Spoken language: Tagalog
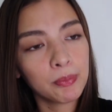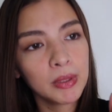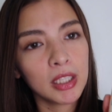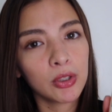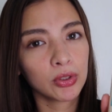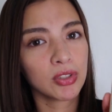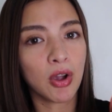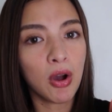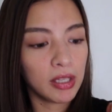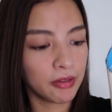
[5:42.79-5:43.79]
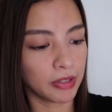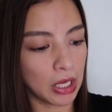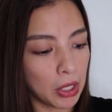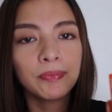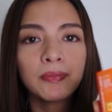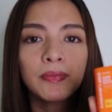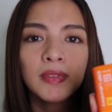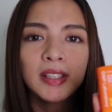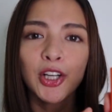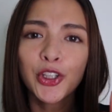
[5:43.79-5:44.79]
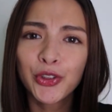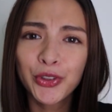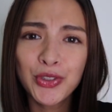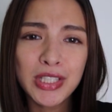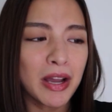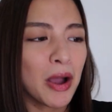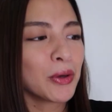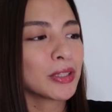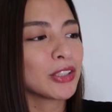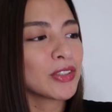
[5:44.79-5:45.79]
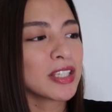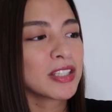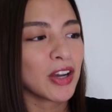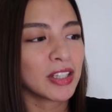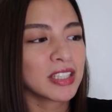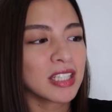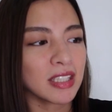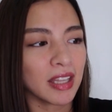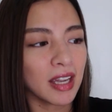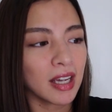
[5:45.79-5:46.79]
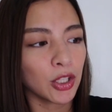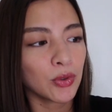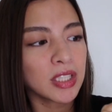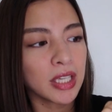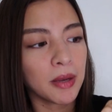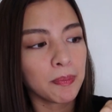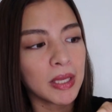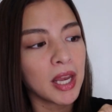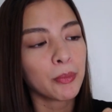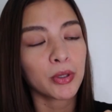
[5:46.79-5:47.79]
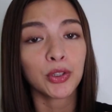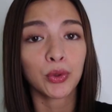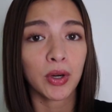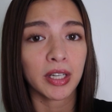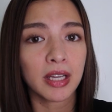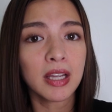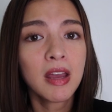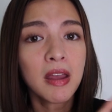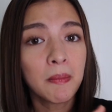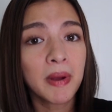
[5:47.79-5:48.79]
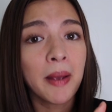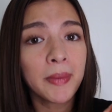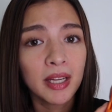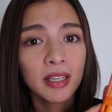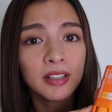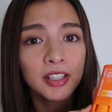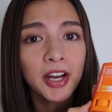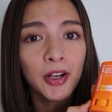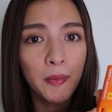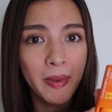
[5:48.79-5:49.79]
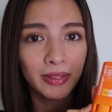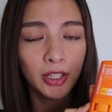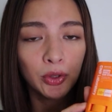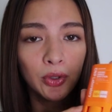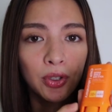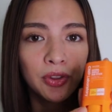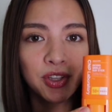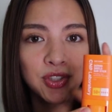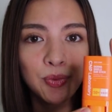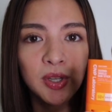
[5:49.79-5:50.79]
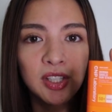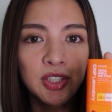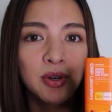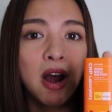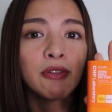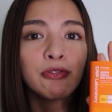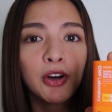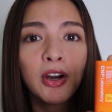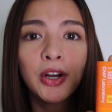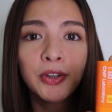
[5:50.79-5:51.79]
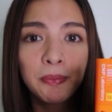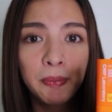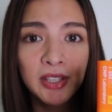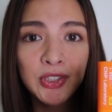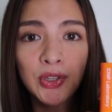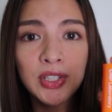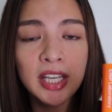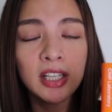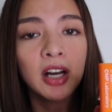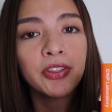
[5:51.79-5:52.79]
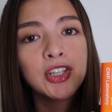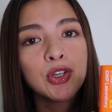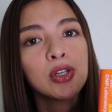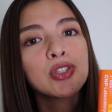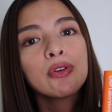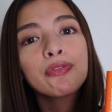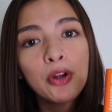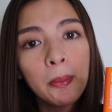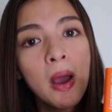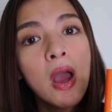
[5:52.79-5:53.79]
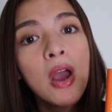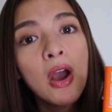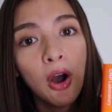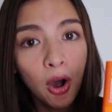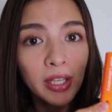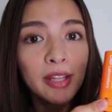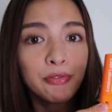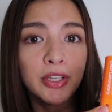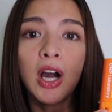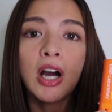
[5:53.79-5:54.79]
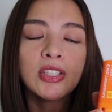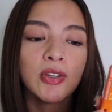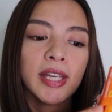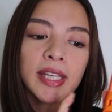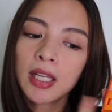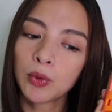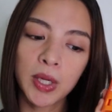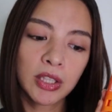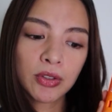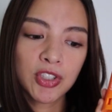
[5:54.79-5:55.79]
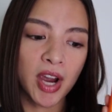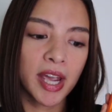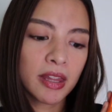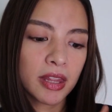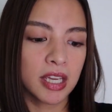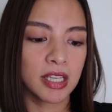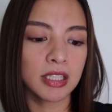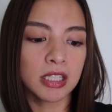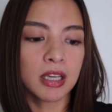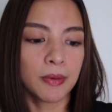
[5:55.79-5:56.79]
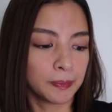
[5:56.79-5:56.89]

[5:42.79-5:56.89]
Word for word: At binili ko to sa Olive Young. Na-curious lang ako dito sa Sunstick, yung CNP Laboratory. Marami rin nagre-recommend nito. This one is around 400 pesos. I got this also from Olive Young, so I can't wait to try this.